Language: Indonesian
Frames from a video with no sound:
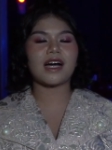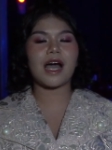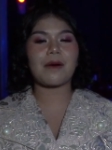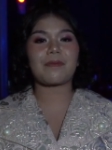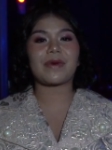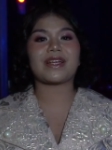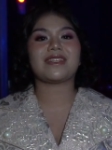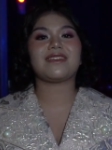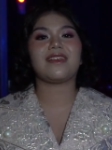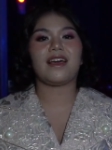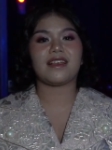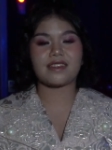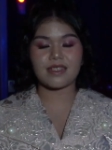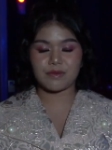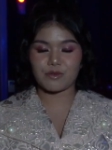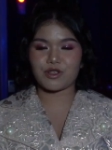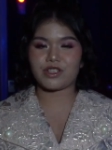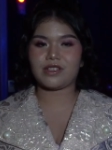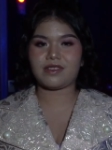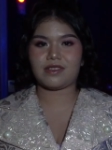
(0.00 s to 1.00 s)
mengapresiasi
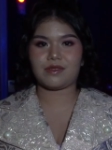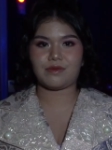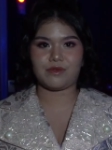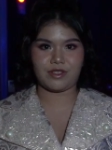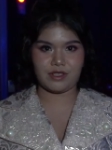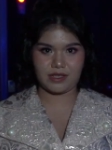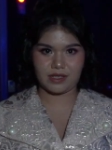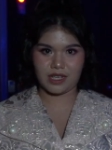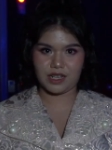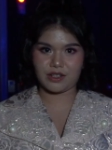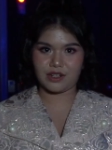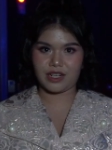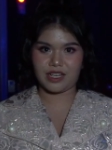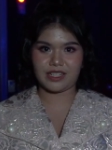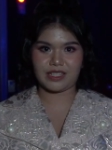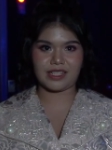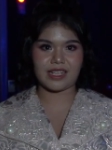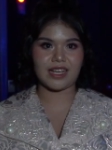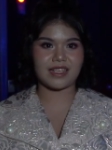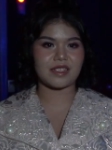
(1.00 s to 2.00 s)
musisi-musisi
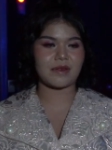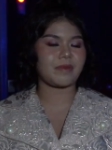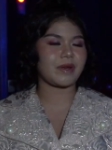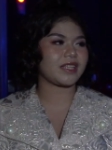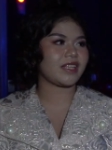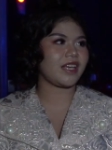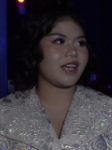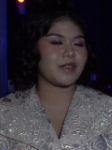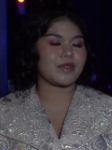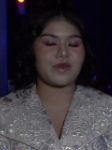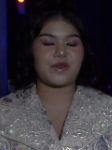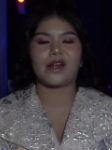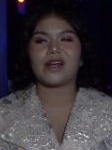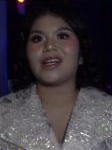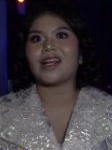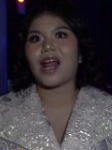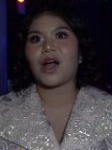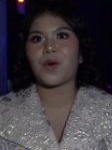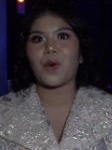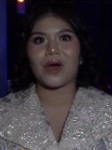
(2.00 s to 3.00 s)
Indonesia seperti yang sudah
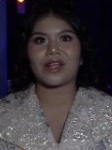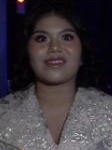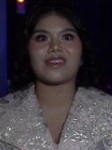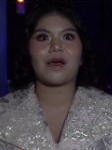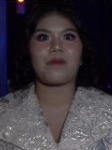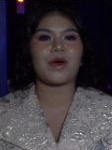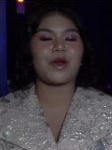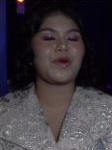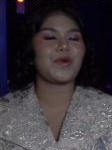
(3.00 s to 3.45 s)
dilakukan selama